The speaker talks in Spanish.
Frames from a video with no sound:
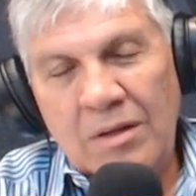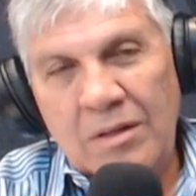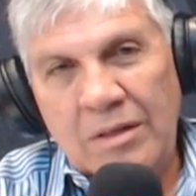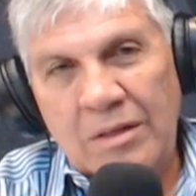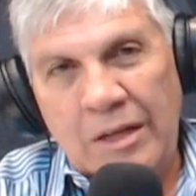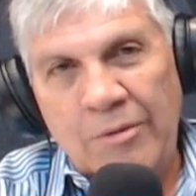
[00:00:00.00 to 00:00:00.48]

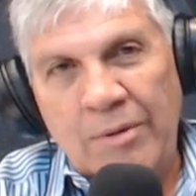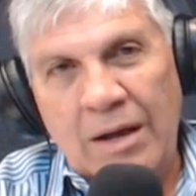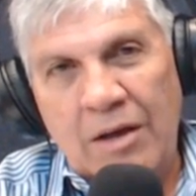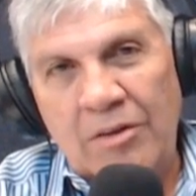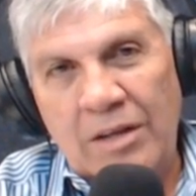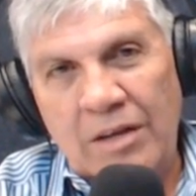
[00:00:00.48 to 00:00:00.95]

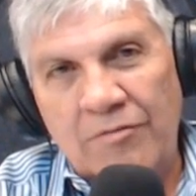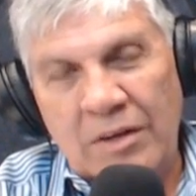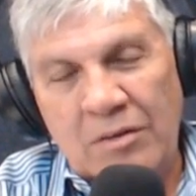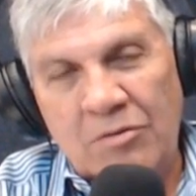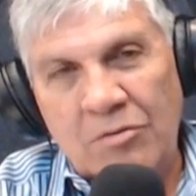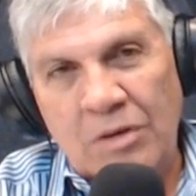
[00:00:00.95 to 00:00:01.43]
derivado de la
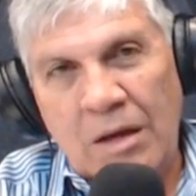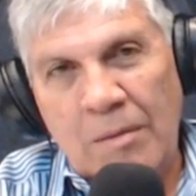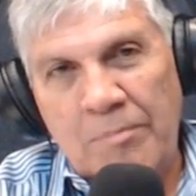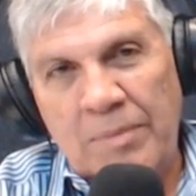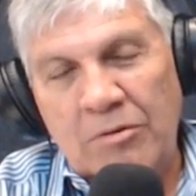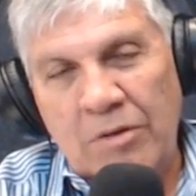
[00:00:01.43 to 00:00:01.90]

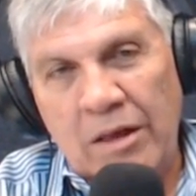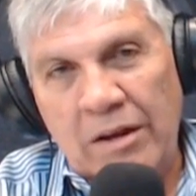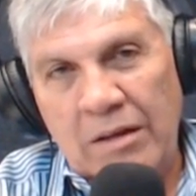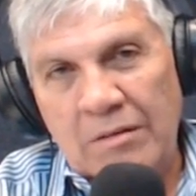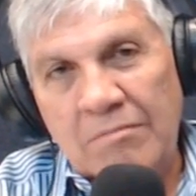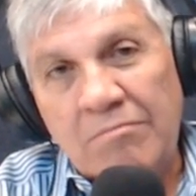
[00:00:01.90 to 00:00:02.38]
factura petrolera,